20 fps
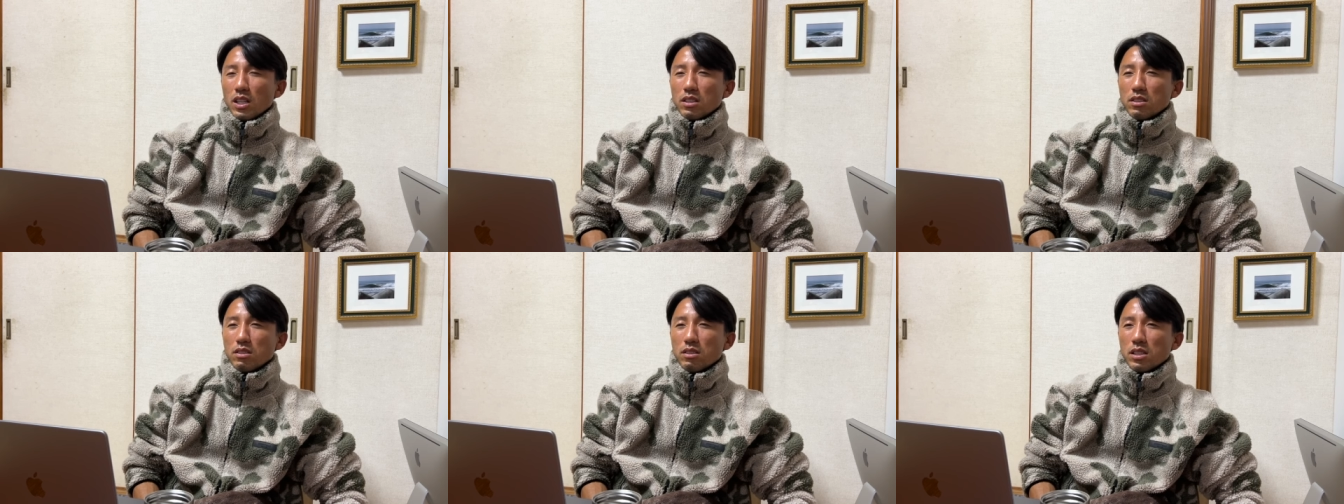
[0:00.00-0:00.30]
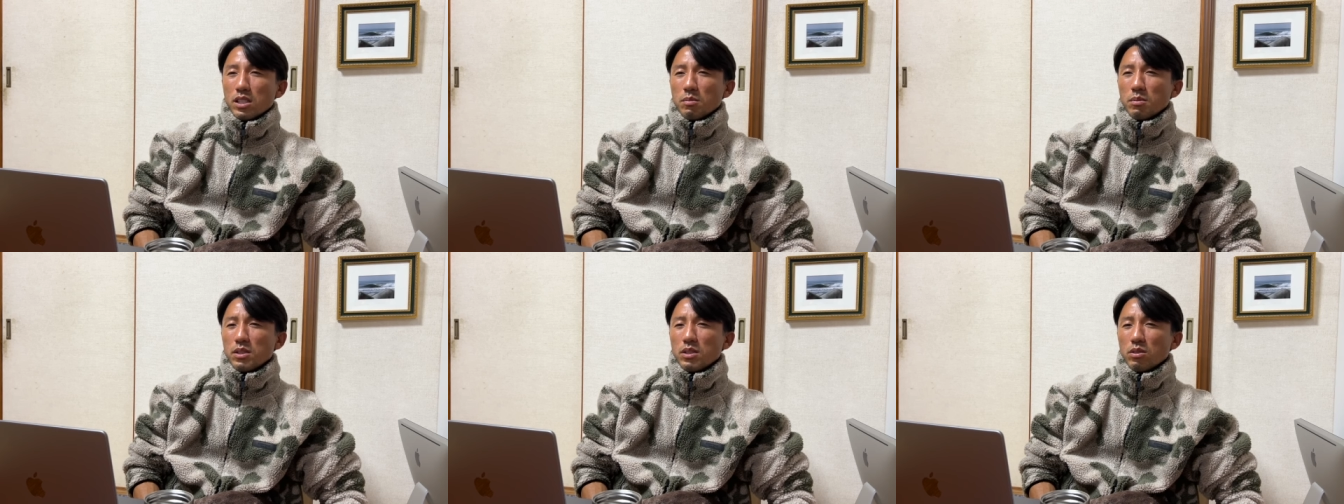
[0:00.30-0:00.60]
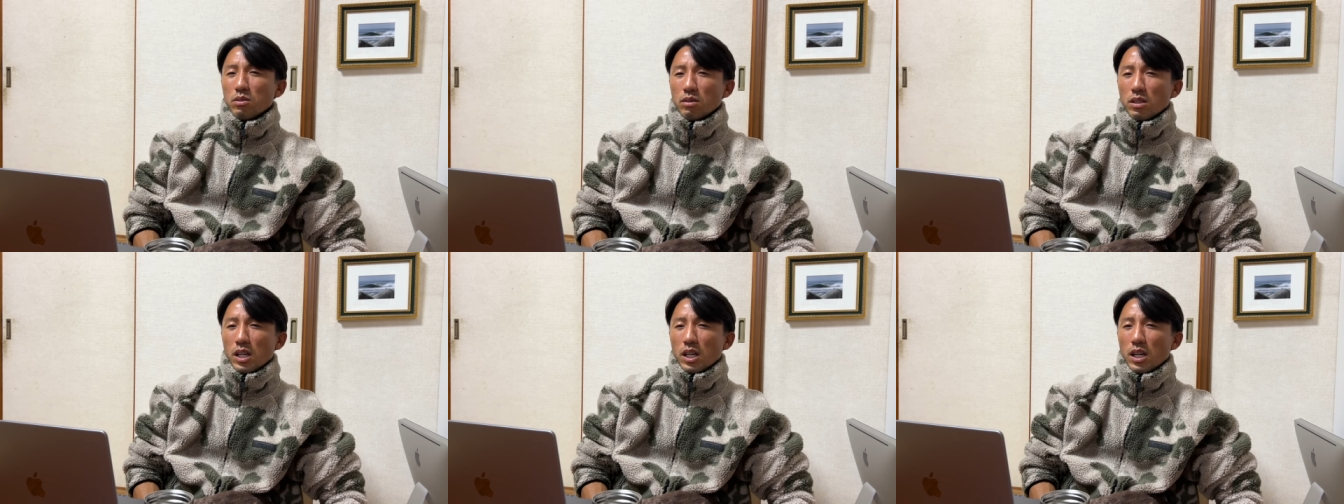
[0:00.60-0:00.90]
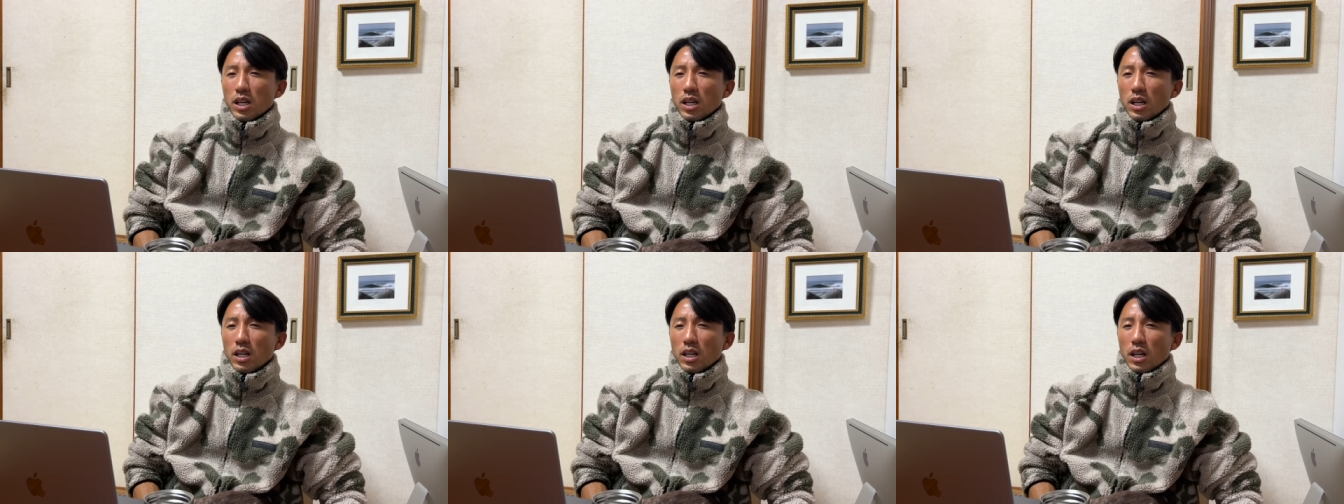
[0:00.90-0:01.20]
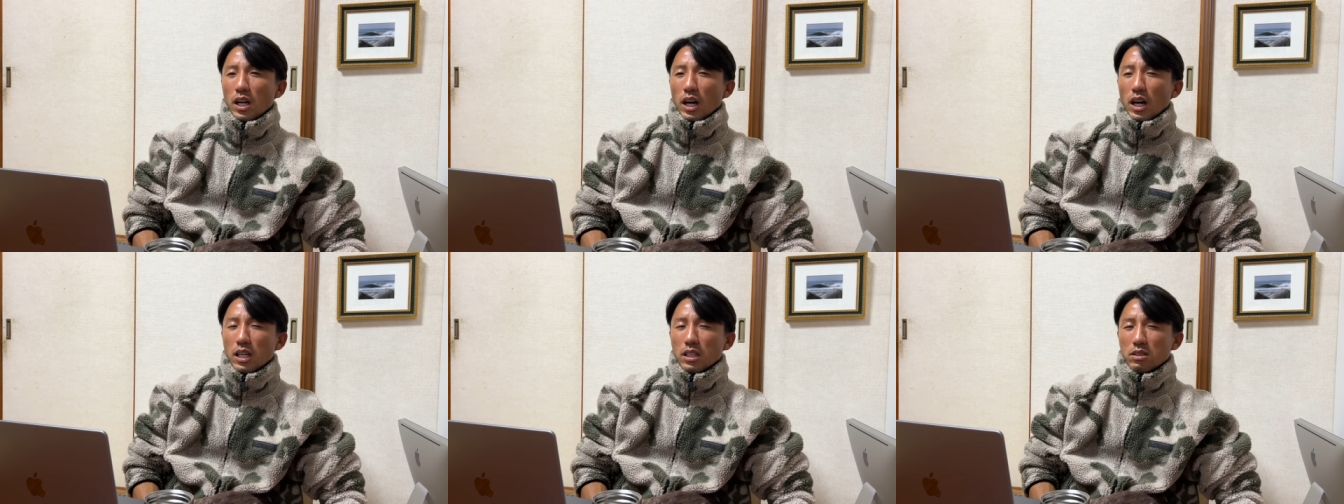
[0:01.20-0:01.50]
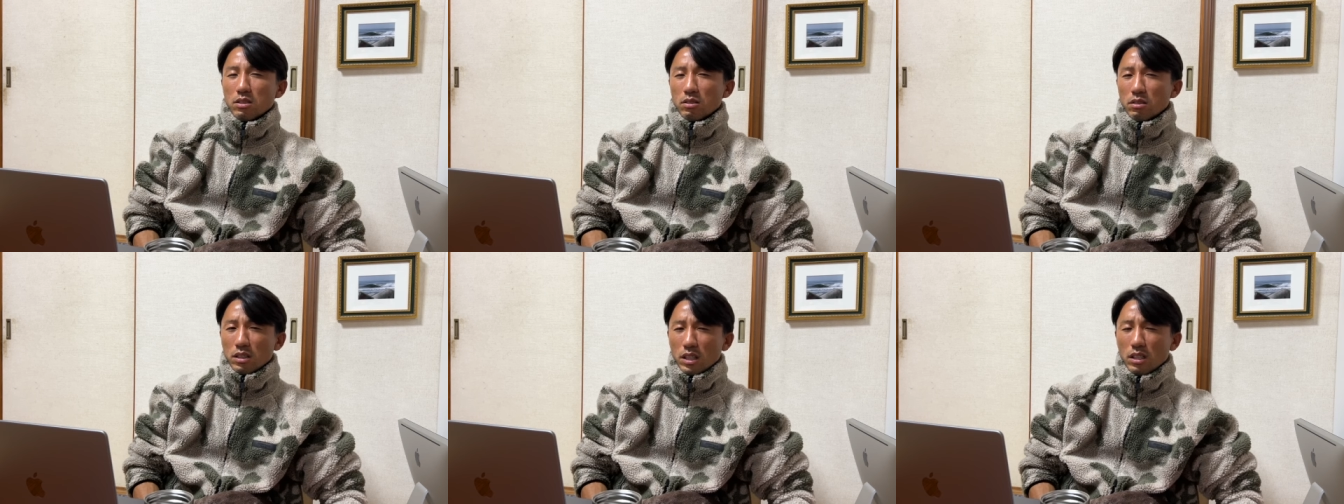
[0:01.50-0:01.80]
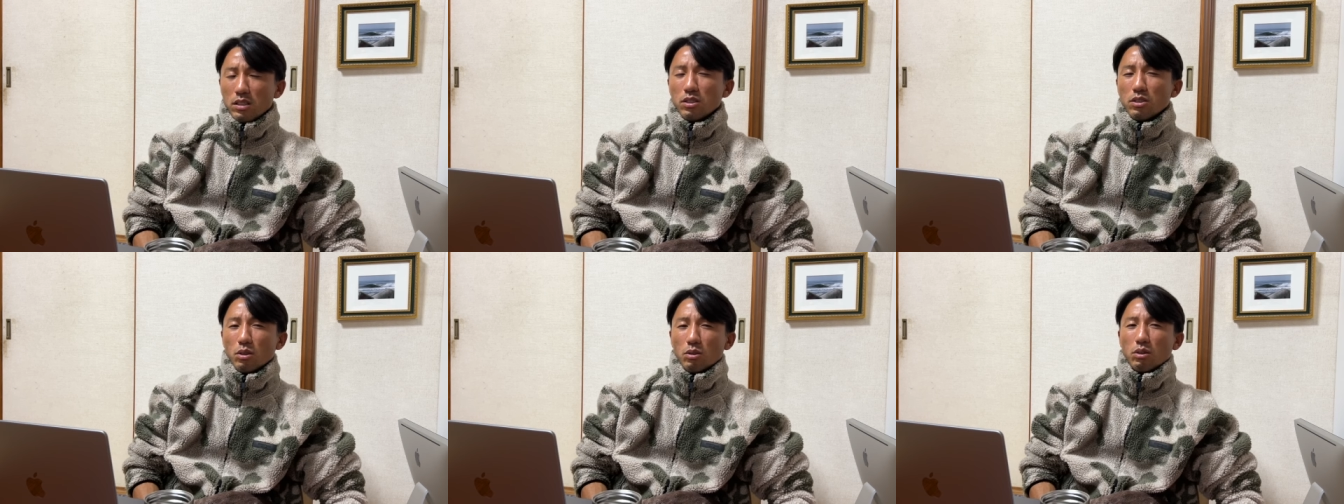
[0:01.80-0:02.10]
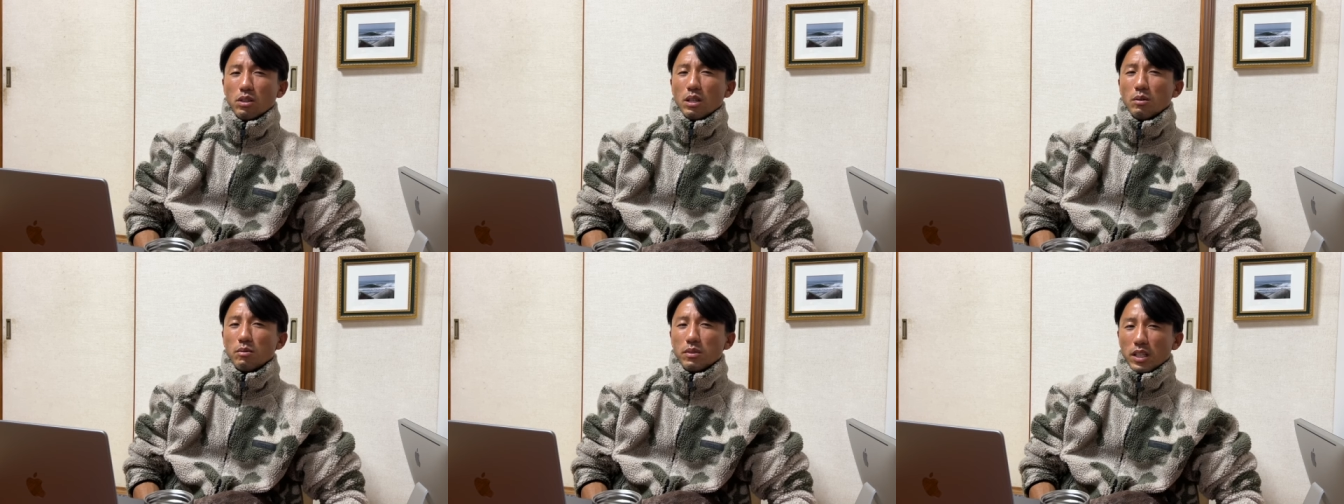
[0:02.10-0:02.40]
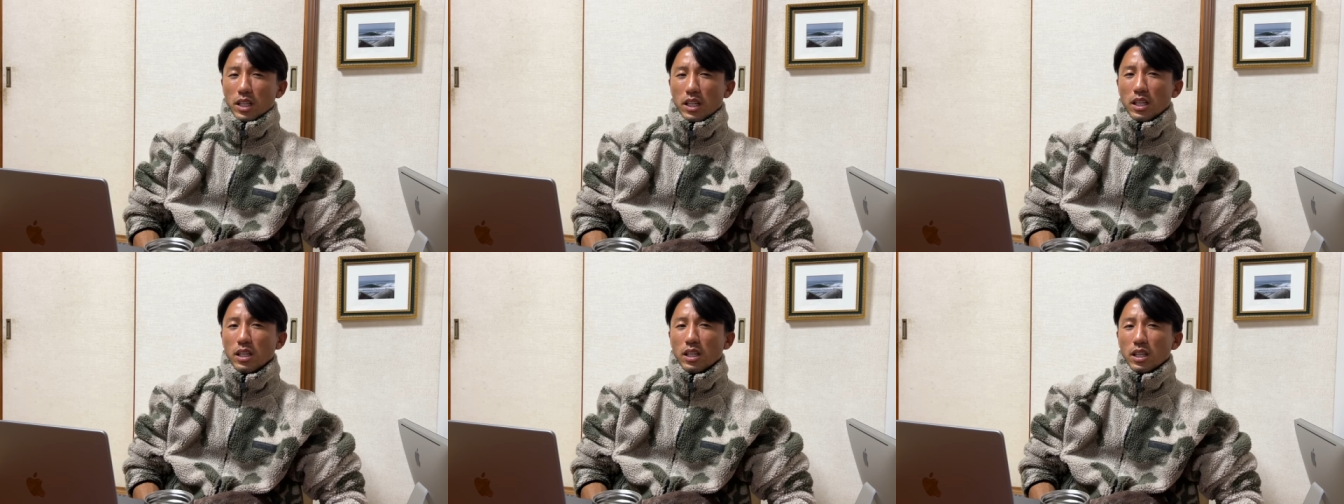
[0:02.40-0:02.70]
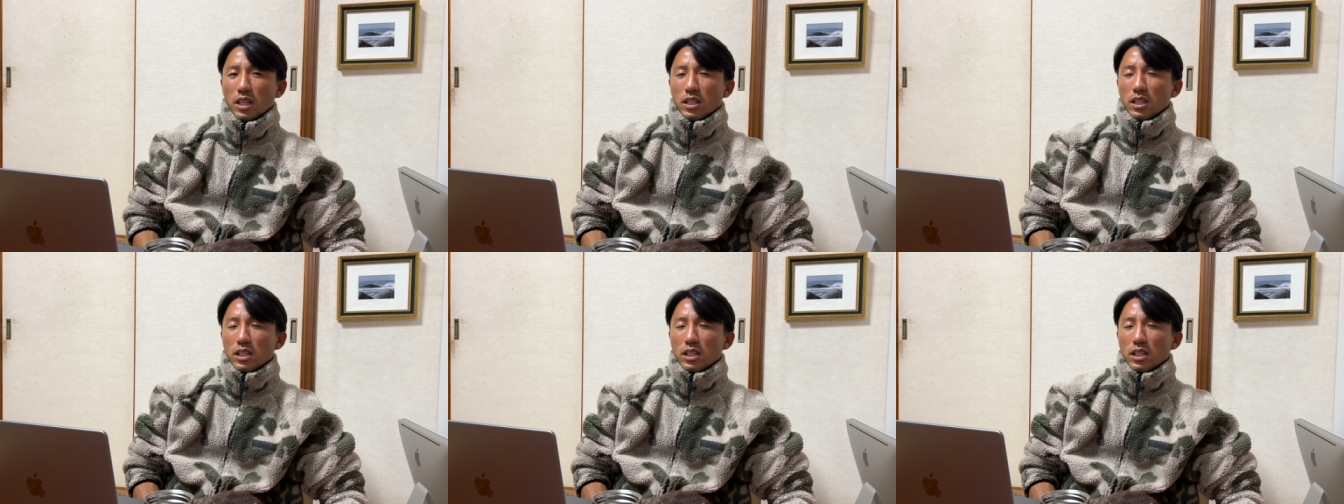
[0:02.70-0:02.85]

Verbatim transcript: 釣り人は遊んでる人とかもね